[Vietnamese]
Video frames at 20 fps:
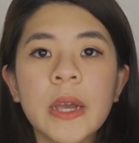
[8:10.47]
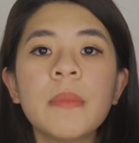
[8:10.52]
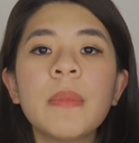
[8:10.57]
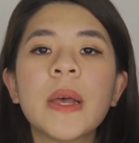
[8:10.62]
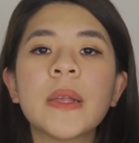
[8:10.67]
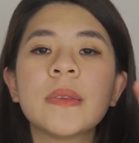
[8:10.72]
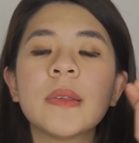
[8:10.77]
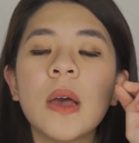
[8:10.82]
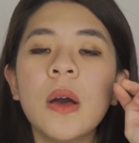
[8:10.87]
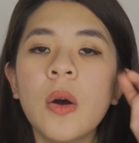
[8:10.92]
Các
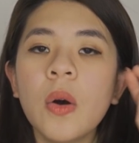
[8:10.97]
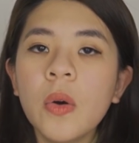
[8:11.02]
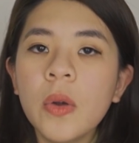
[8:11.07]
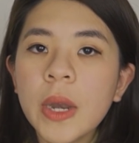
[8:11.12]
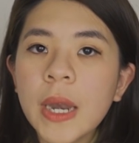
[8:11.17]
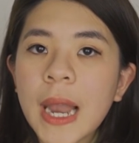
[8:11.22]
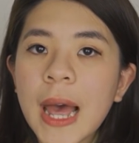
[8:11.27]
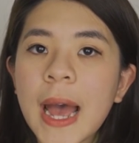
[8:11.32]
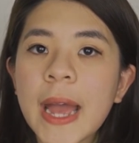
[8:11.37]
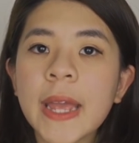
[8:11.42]
bạn sẽ
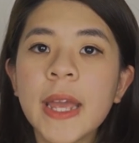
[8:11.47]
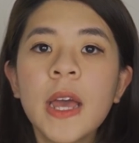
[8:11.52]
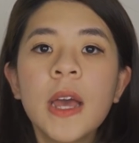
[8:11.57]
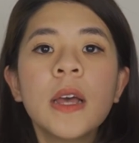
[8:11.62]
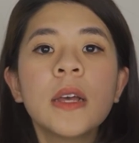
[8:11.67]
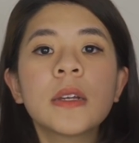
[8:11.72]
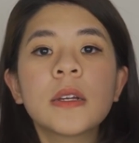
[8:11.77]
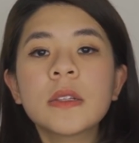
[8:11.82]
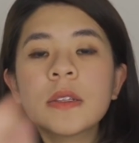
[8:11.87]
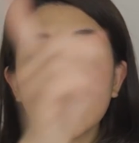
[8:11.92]
ôn lại
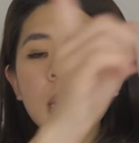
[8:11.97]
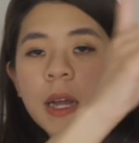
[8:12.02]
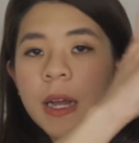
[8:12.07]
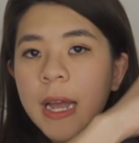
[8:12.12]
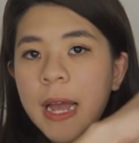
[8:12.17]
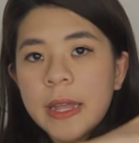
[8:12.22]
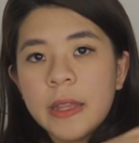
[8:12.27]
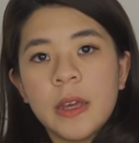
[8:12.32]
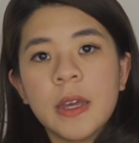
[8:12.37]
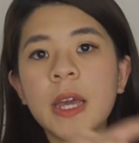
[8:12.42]

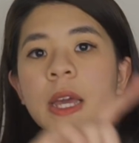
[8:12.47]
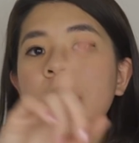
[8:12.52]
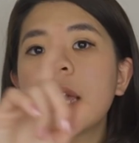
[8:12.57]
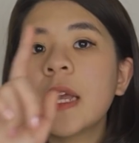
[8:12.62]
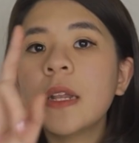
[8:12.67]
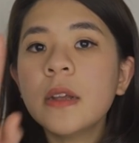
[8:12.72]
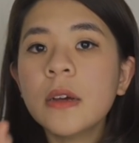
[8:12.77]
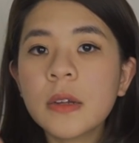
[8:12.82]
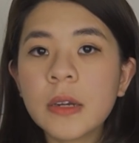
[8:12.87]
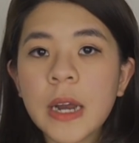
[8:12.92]
cả những cái
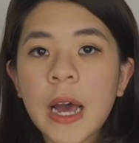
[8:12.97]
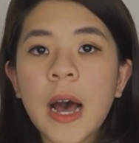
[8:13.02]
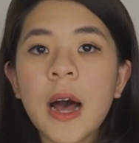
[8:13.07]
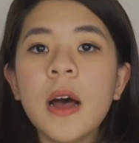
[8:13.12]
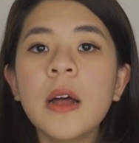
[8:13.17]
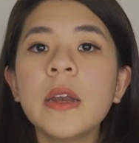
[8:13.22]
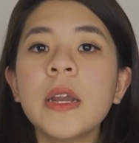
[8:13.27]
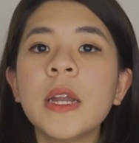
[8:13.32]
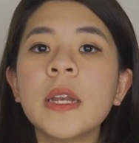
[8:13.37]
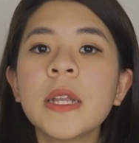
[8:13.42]
kiến thức
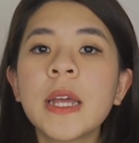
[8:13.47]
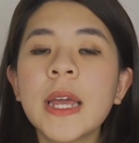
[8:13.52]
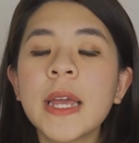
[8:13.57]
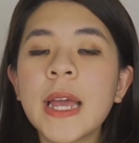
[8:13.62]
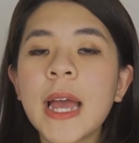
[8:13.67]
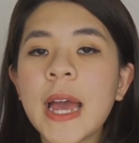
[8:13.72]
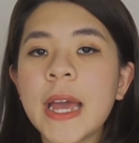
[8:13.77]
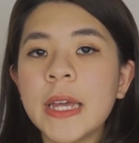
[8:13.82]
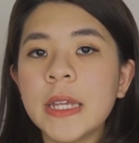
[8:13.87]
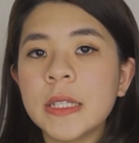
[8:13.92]
đó đến cái
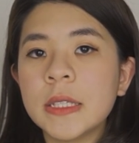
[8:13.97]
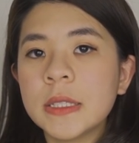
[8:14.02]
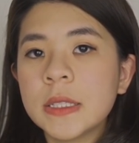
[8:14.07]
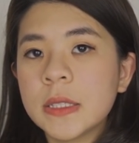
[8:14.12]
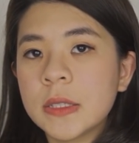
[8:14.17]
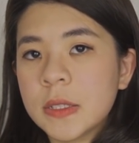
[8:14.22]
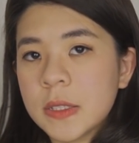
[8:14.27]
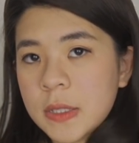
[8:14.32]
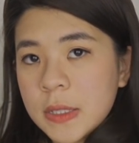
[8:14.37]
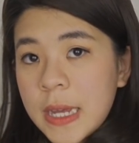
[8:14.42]
ngày
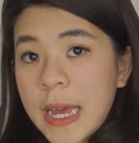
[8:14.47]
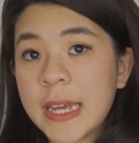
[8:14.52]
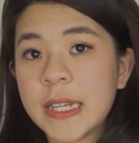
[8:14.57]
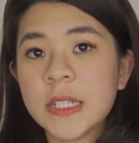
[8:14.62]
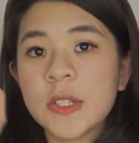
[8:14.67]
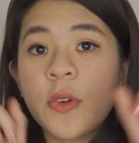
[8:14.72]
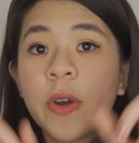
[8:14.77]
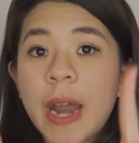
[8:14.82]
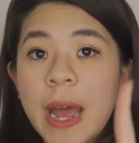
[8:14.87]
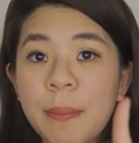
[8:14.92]
ngày
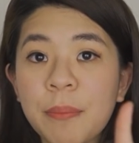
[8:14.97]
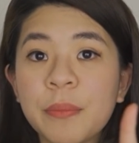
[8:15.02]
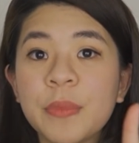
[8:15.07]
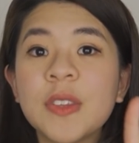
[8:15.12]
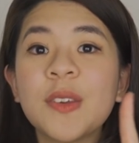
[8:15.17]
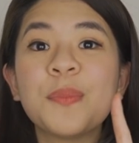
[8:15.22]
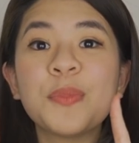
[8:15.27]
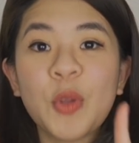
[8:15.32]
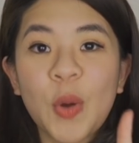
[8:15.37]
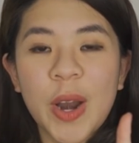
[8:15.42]
số 5
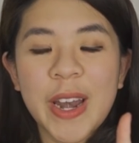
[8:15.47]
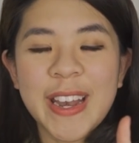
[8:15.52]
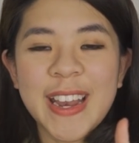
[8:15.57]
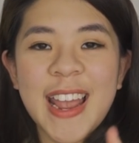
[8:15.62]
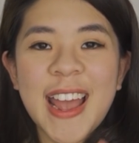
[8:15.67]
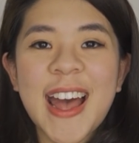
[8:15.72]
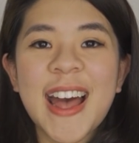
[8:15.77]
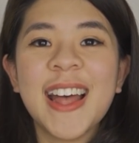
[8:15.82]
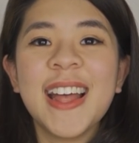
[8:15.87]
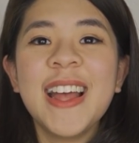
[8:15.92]
trong tuần
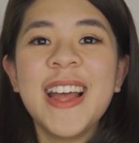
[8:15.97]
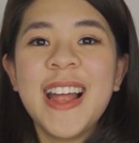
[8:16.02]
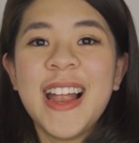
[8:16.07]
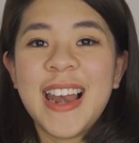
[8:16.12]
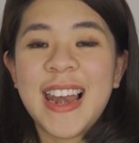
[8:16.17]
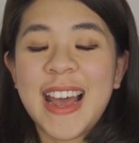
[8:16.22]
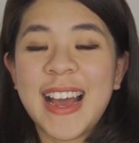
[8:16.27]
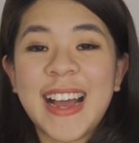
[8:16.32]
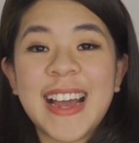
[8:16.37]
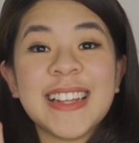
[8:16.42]
nha
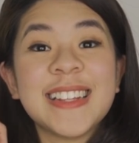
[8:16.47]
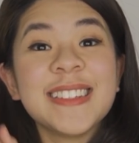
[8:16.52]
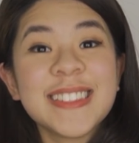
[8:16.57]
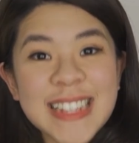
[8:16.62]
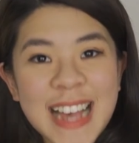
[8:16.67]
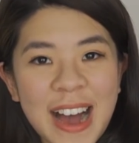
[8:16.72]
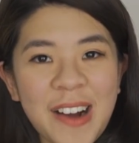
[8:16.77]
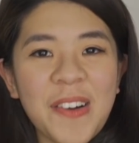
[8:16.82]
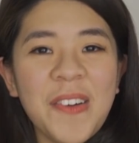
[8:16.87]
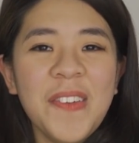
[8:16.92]
là ngày thứ
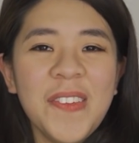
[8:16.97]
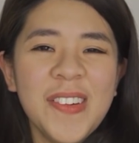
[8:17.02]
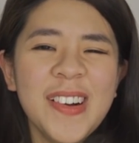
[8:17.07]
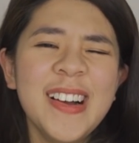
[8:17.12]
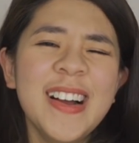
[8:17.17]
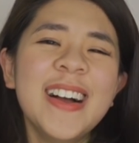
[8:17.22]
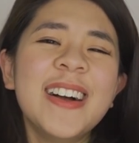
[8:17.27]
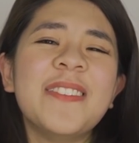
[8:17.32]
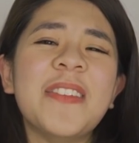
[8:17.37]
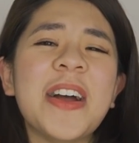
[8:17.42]
sáu
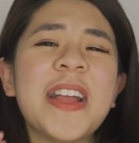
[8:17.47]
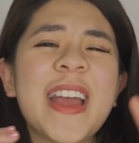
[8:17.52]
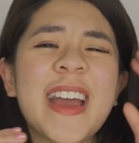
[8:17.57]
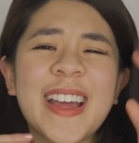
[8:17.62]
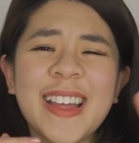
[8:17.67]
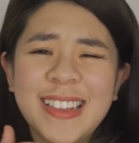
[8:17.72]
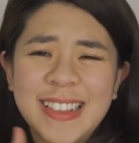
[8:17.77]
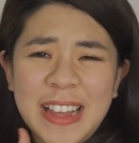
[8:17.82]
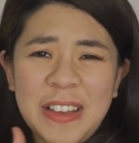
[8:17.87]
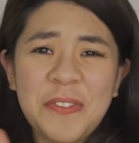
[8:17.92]
bởi
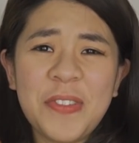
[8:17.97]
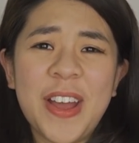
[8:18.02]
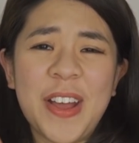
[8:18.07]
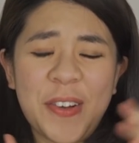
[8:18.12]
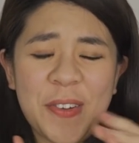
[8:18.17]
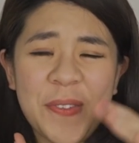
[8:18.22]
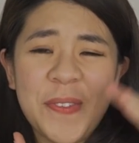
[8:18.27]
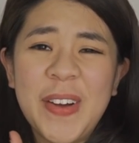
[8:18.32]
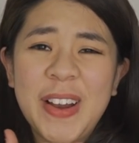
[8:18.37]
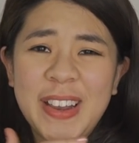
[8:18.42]
vậy tiếng
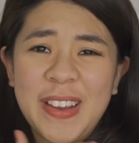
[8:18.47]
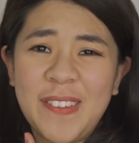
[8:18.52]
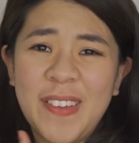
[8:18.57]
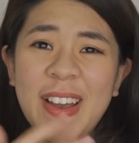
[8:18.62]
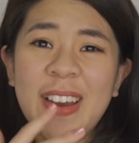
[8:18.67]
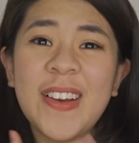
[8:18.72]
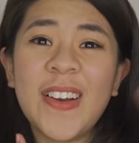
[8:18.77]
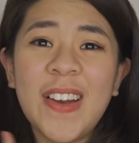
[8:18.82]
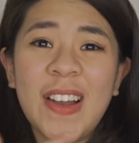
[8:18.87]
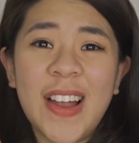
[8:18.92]
việt của mình nhiều
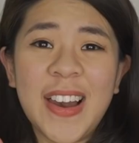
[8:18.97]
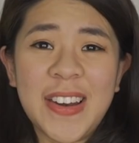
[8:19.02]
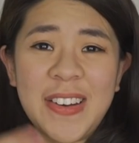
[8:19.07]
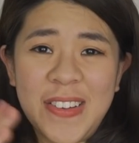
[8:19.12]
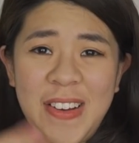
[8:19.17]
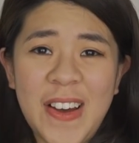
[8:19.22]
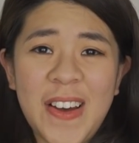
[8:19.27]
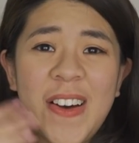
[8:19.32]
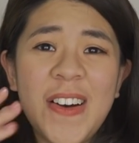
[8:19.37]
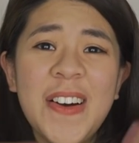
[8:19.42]
khi nó là
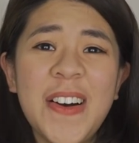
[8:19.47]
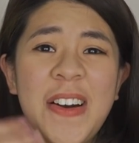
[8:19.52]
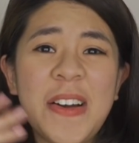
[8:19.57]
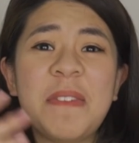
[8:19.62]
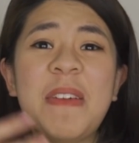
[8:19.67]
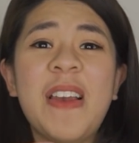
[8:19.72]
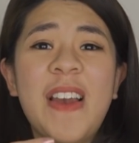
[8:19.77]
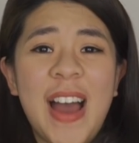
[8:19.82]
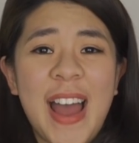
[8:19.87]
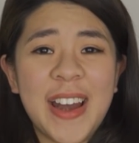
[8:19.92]
nó
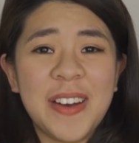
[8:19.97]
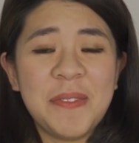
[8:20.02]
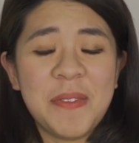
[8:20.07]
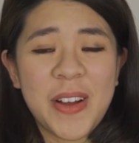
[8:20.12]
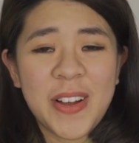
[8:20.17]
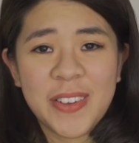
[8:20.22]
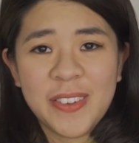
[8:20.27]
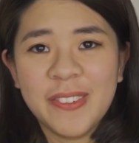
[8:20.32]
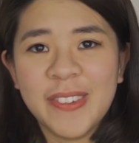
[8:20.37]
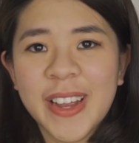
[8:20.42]
hơi bị loạn đó
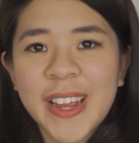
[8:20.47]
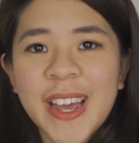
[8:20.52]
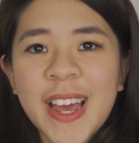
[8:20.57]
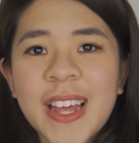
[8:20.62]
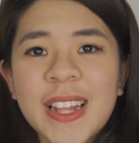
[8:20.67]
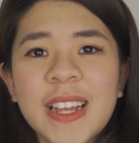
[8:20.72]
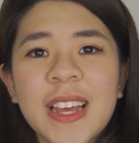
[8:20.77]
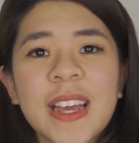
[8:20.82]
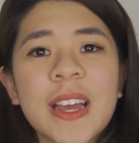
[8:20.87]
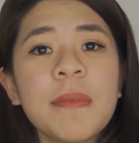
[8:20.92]
mọi người
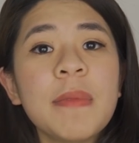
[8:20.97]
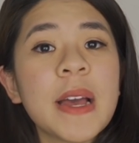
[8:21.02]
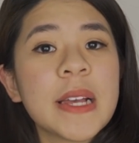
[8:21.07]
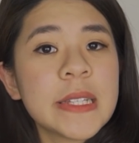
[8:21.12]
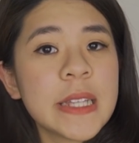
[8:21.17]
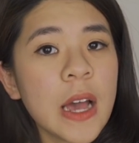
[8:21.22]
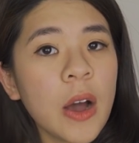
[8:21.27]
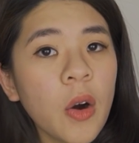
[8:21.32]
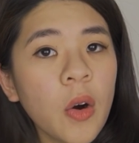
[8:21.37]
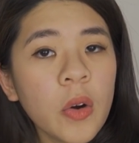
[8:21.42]
thì các
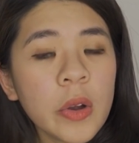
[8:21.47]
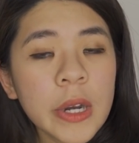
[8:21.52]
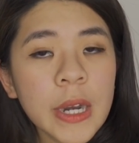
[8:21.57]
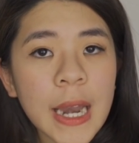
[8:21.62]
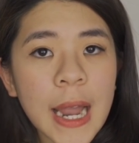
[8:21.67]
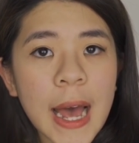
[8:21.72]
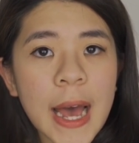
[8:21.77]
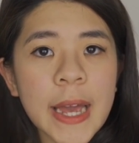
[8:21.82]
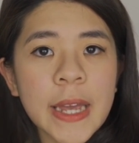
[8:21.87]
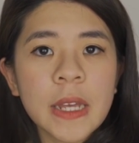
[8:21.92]
bạn sẽ ôn
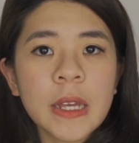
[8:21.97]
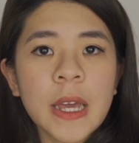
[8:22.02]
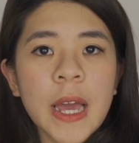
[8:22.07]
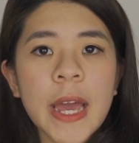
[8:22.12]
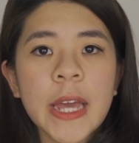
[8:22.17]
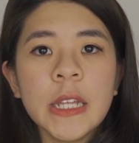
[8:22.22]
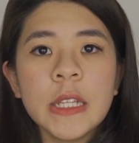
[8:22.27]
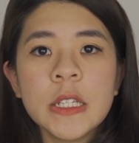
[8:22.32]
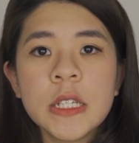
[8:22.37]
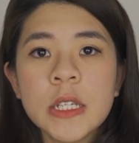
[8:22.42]
lại
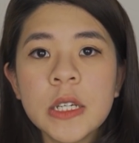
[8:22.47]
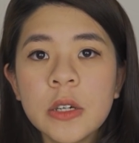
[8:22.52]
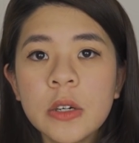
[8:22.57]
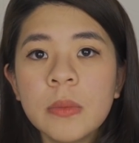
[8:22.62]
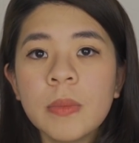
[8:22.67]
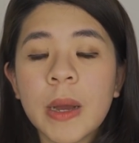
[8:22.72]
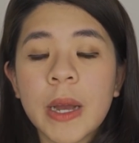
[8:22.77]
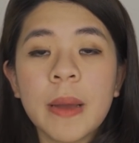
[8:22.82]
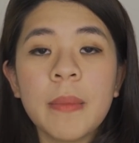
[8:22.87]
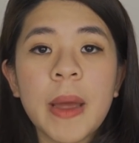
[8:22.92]
cái
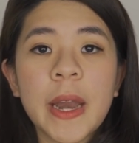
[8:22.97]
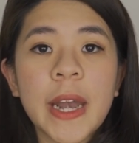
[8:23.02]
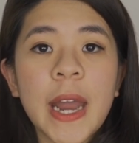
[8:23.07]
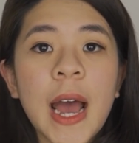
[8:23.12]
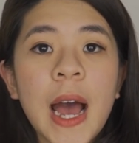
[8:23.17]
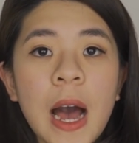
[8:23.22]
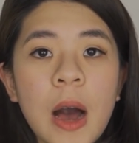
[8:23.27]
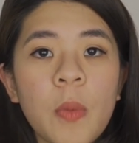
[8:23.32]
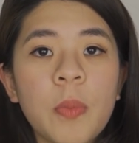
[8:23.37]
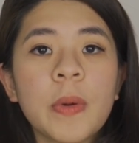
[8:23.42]
chương mà các bạn
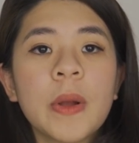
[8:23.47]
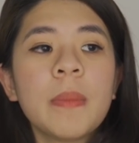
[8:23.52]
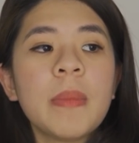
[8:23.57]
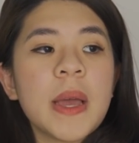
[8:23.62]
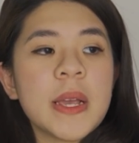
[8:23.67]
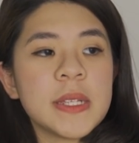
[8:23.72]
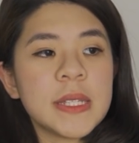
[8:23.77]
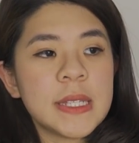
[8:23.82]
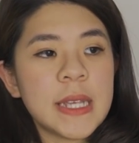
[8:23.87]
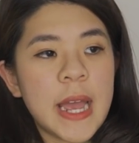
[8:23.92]
đã học các
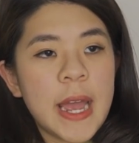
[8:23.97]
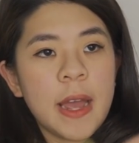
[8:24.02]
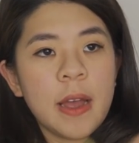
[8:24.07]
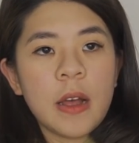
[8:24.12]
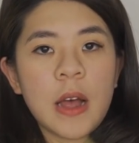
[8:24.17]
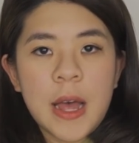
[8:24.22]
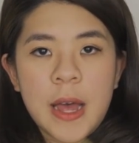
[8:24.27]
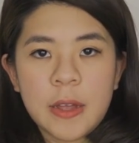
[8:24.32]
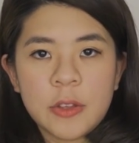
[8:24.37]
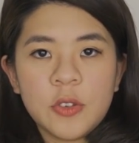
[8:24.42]
bạn sẽ
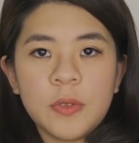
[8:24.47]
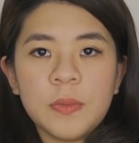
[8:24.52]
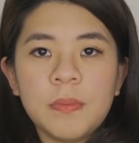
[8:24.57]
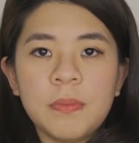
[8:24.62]
à,